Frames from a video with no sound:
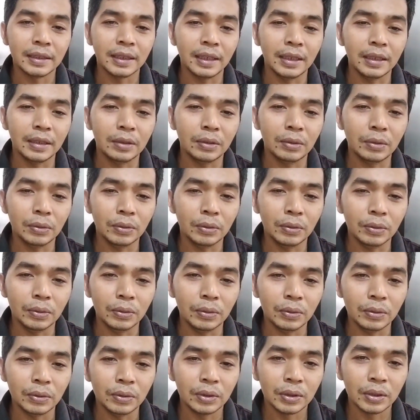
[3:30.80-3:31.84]

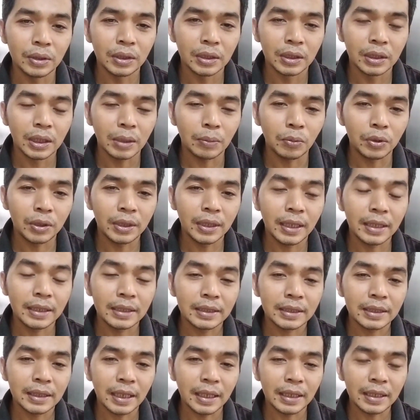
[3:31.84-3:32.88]
yaitu
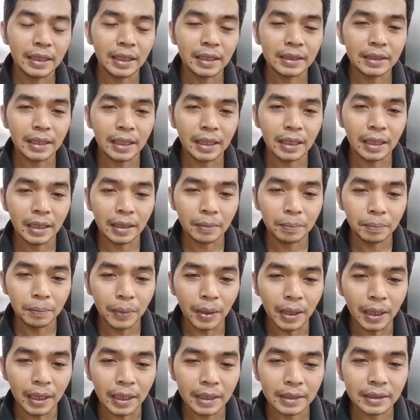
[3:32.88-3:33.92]
kemudian yang saya
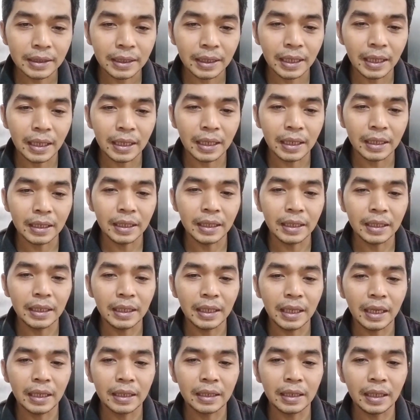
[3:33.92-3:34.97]
bahas sekarang
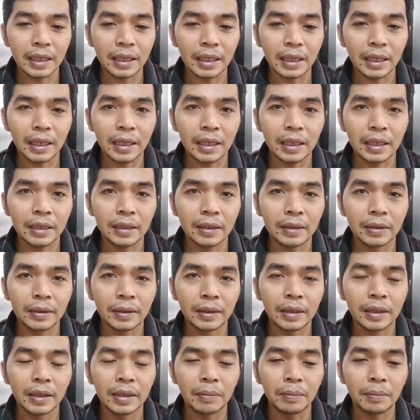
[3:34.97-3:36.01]
ini adalah
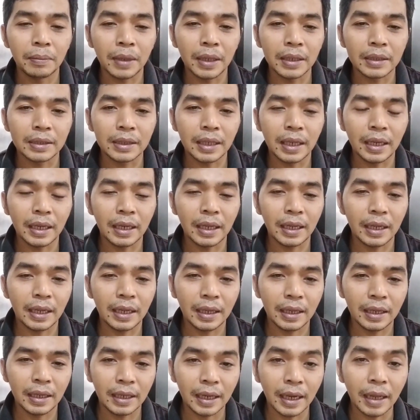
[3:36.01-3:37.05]
masalah
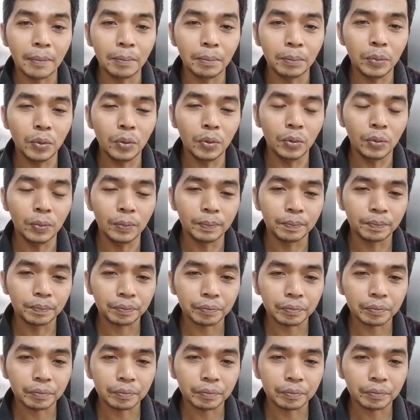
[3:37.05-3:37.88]
lampu